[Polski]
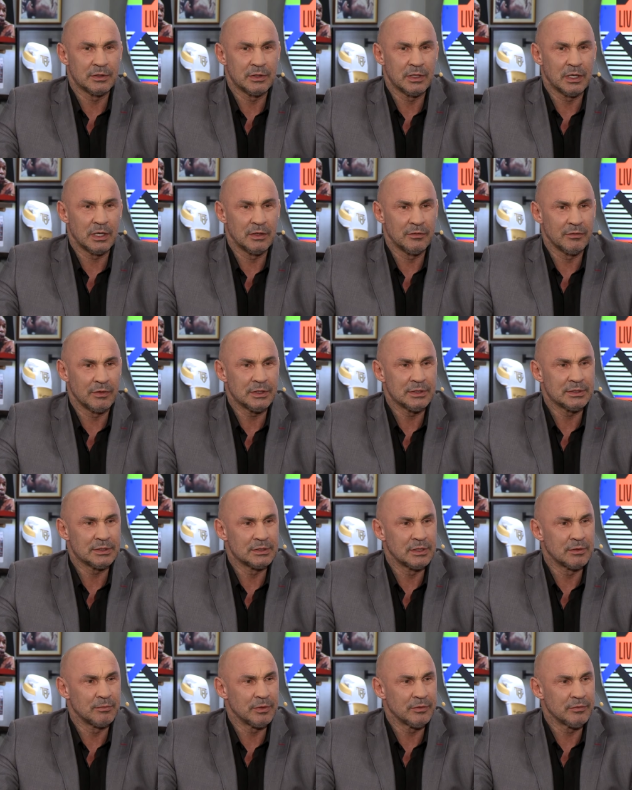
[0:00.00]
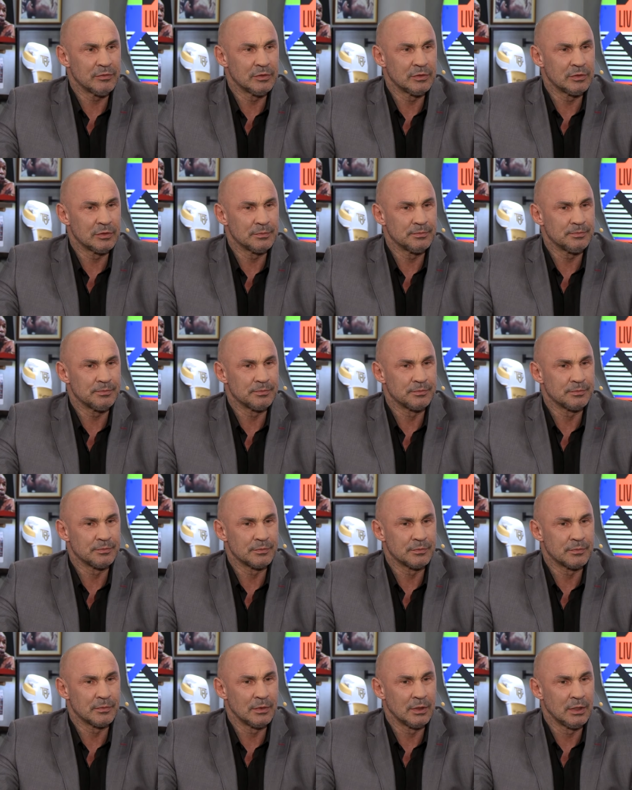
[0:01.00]
Alvarez na pewno...
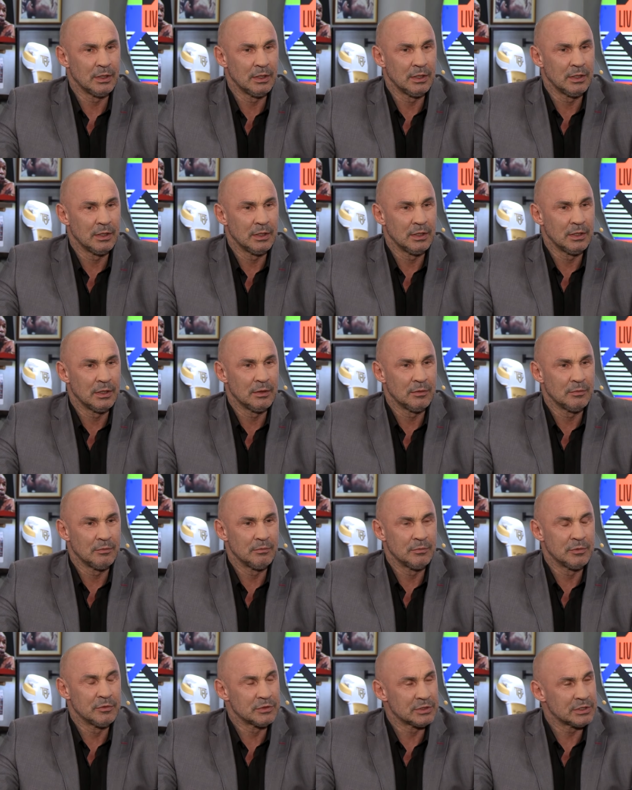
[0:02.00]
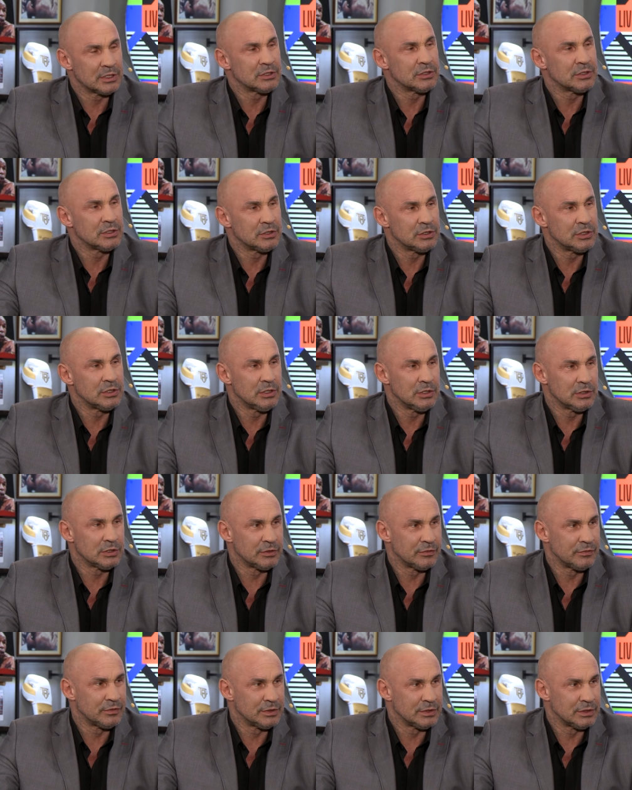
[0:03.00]
Mm był znacznie
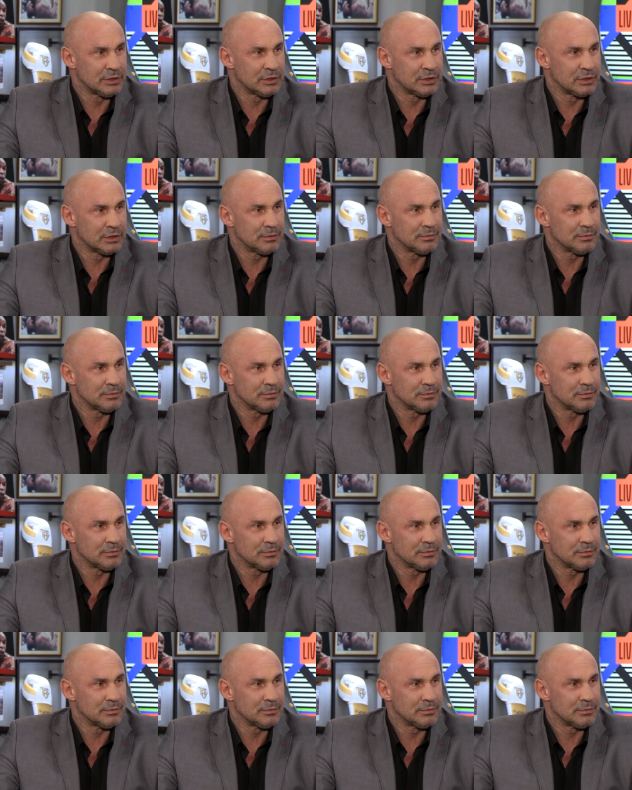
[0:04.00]
silniejszy fizycznie.